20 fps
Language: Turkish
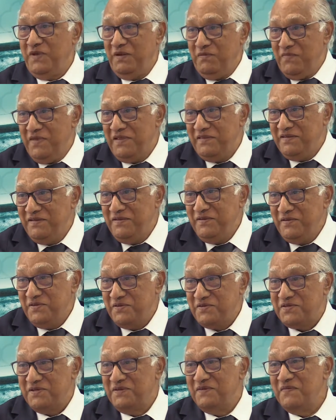bilmediğiniz
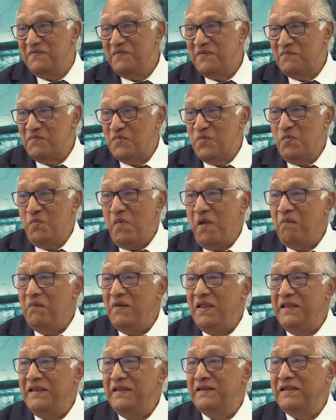için bu
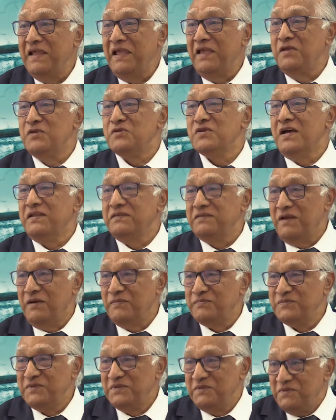Mevlana ne icat
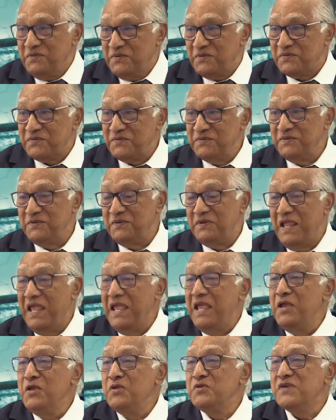yaptı diyorsunuz.
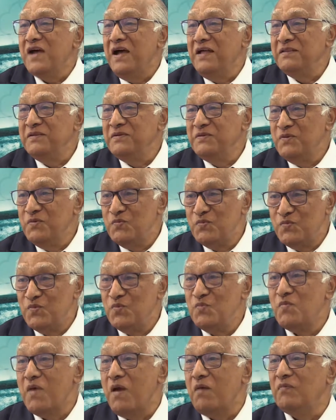Ne icadı
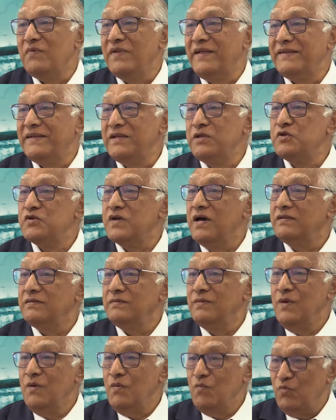bu Mevlana icat
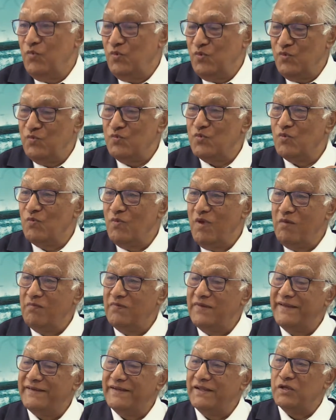bunu
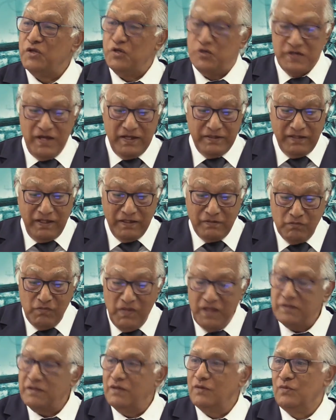Mevlana icat
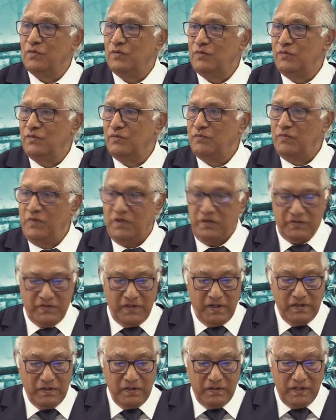etmedi. Onun bir
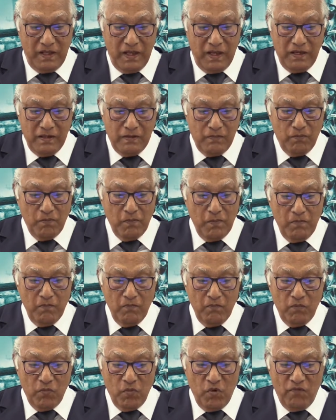şeyi değil.
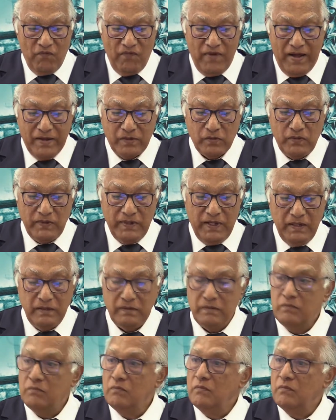Bu var olan